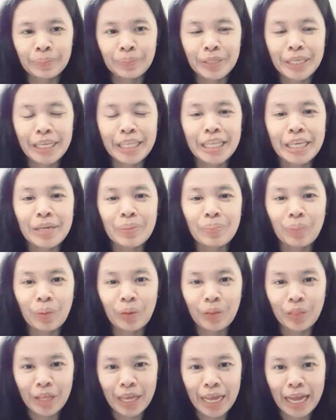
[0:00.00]

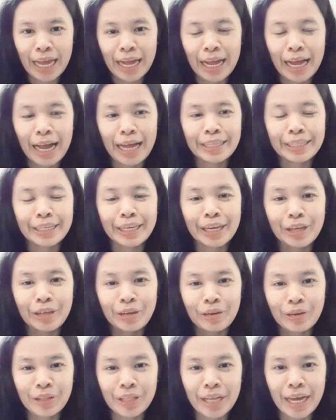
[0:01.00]
inipon niya at
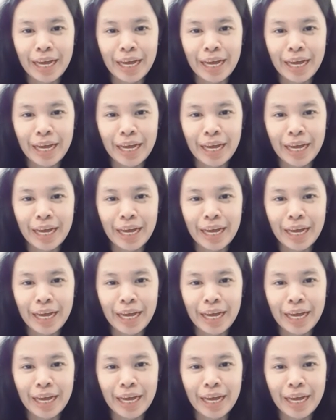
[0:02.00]
ngayon